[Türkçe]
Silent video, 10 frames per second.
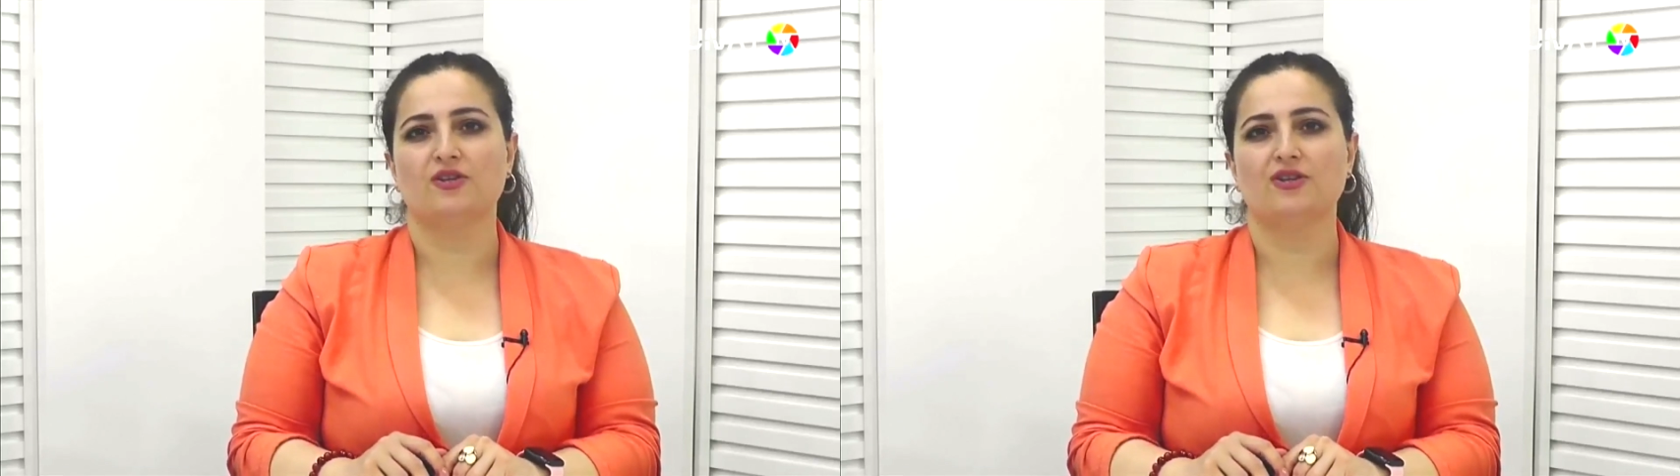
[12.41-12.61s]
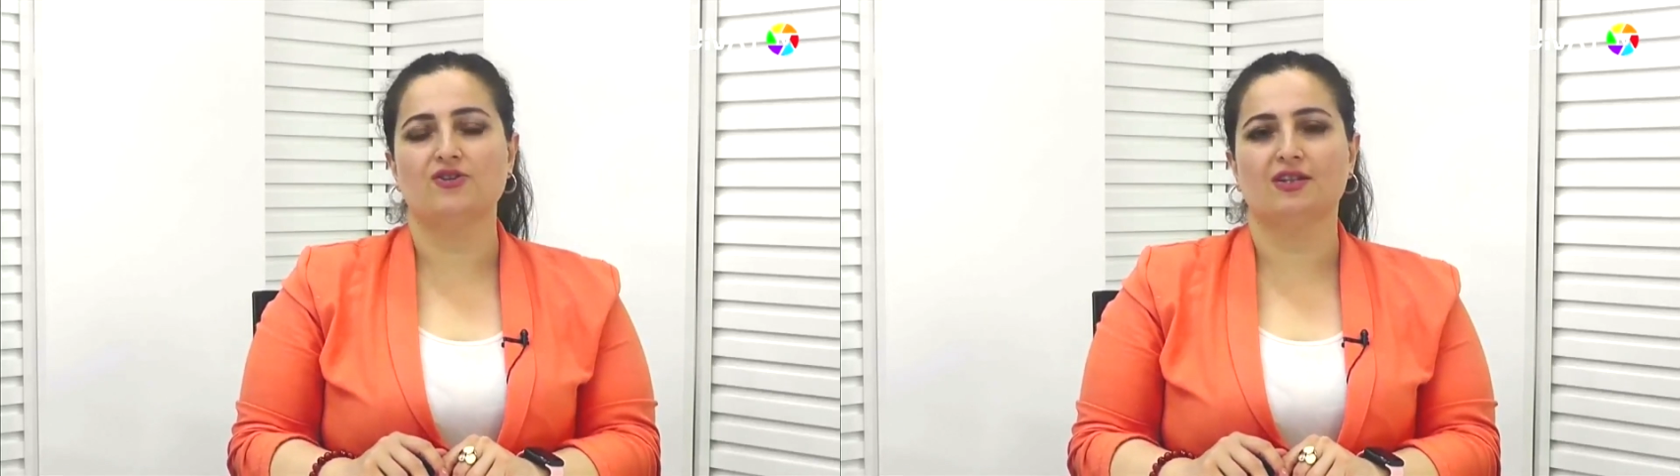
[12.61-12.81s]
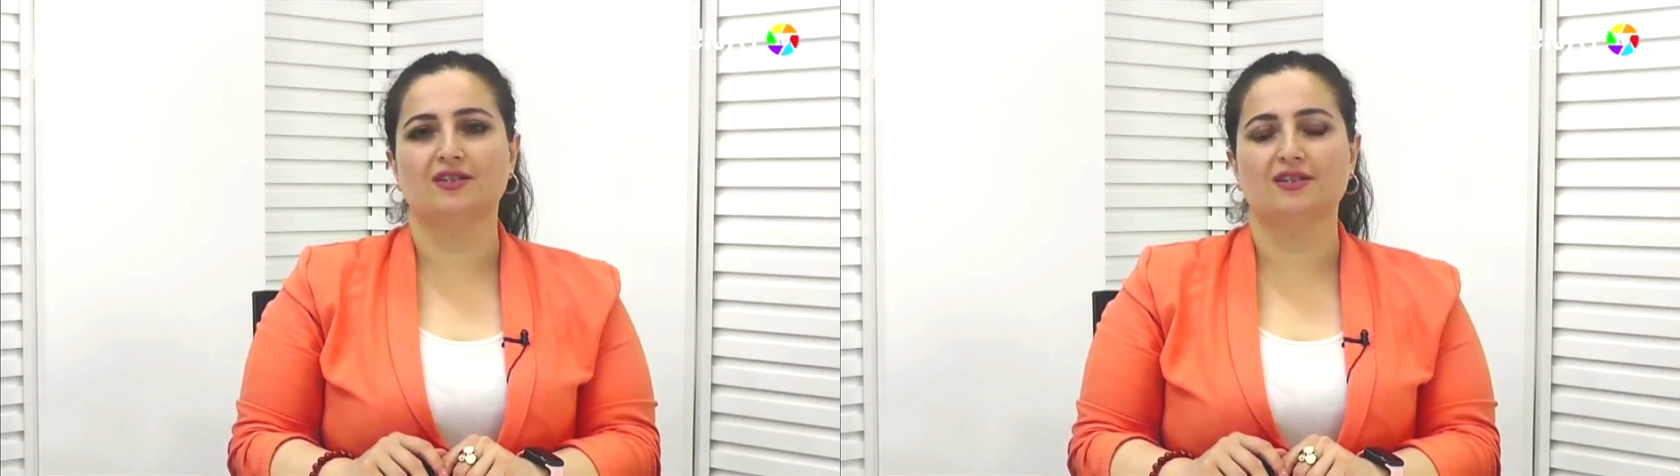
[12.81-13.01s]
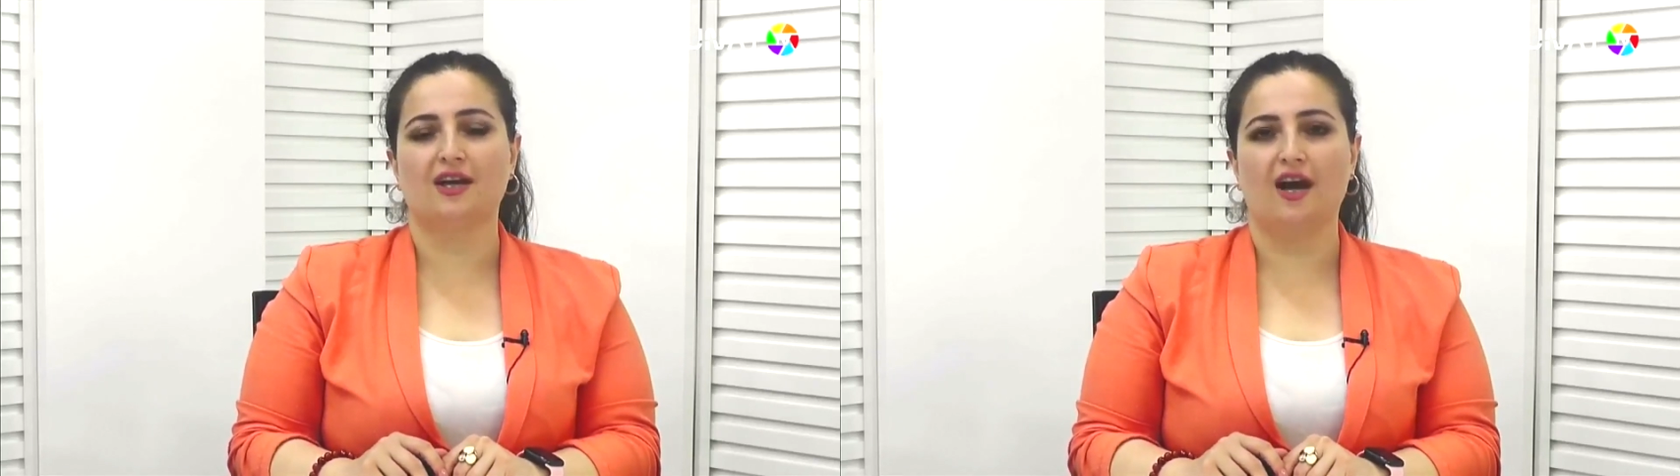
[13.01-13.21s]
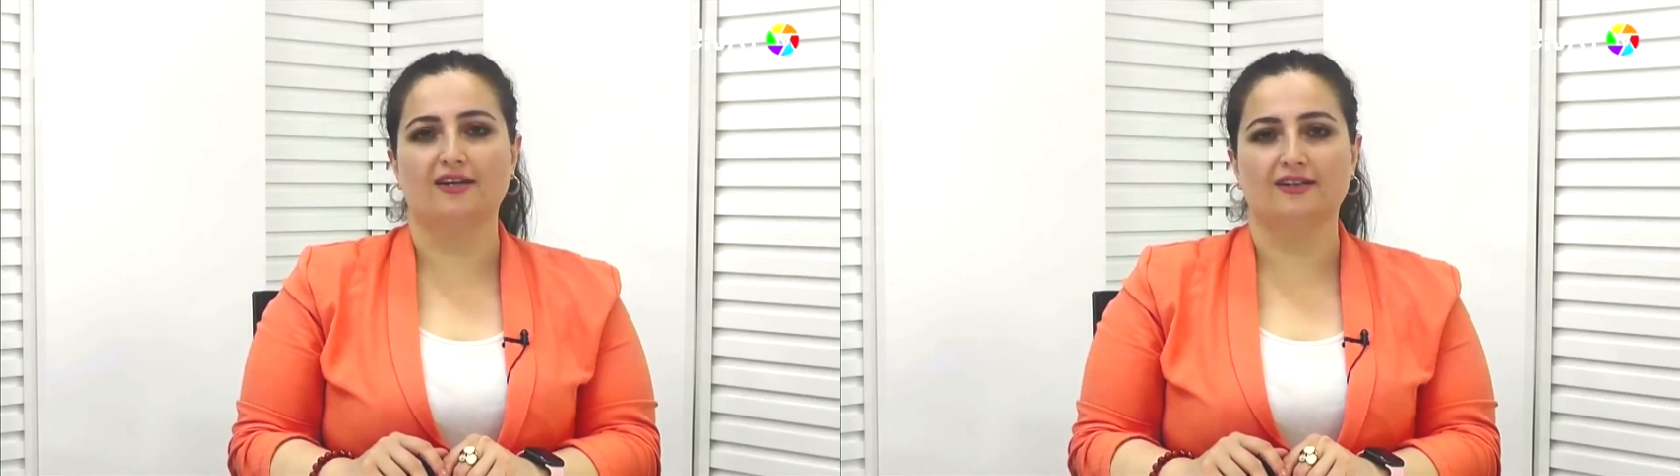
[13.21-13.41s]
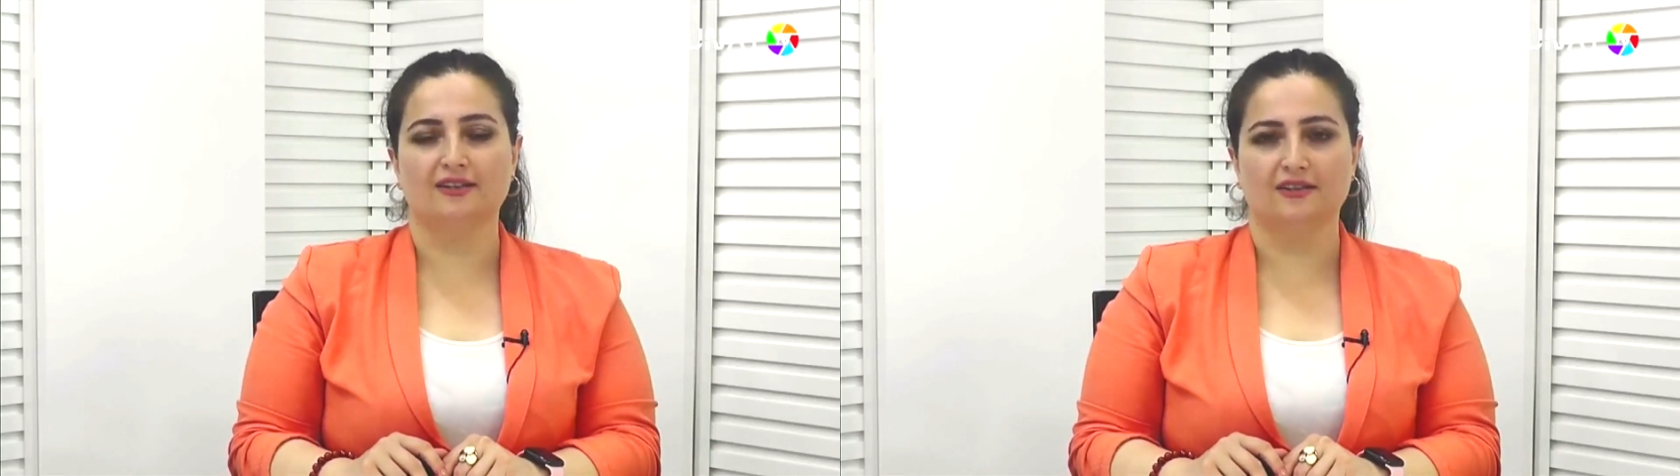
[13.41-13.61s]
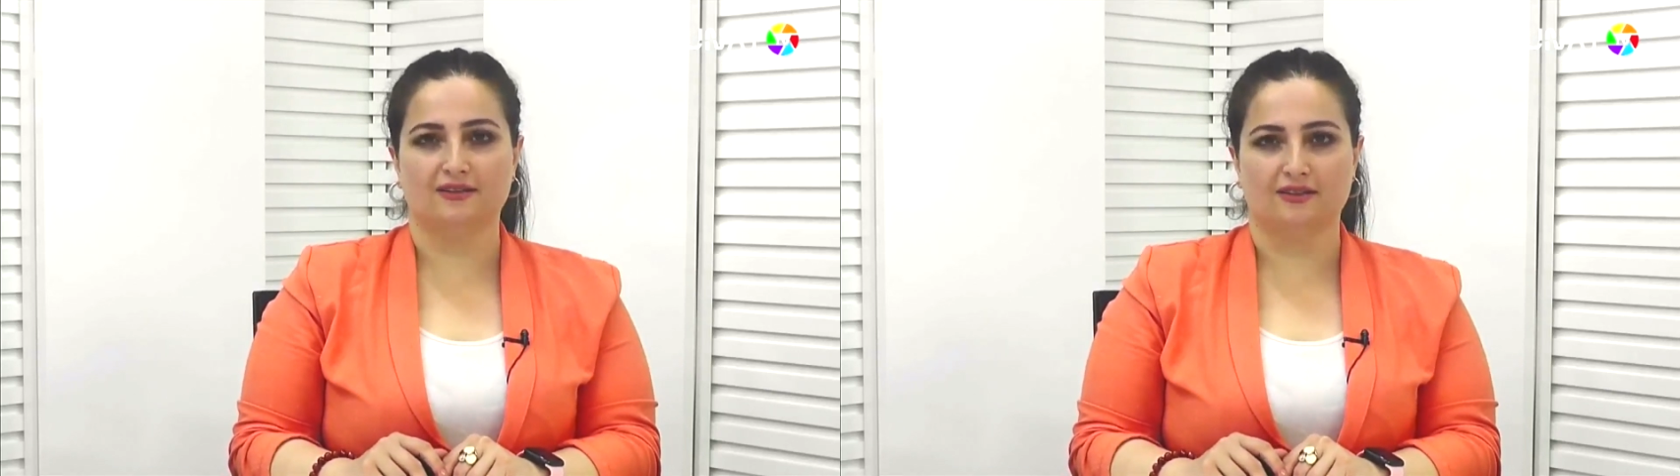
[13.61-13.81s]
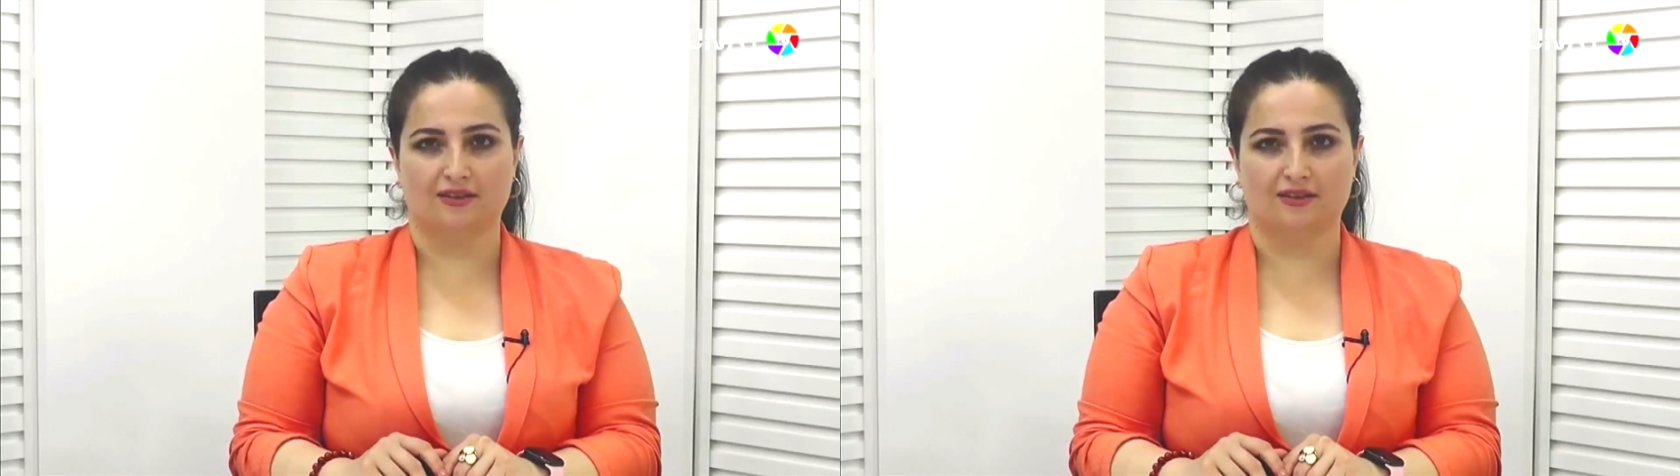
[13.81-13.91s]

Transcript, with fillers: çıktığı kaydedildi.